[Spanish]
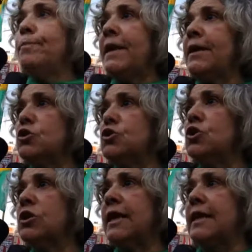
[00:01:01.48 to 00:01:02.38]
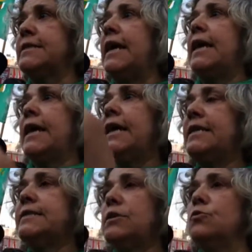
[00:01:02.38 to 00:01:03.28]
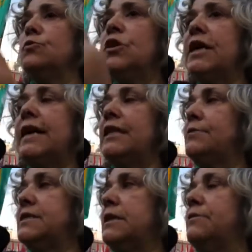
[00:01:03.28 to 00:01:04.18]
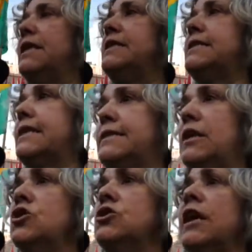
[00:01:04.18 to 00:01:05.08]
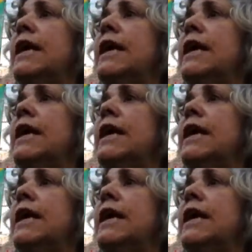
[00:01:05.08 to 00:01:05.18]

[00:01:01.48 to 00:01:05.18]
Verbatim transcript: para nosotras es un día de visibilización,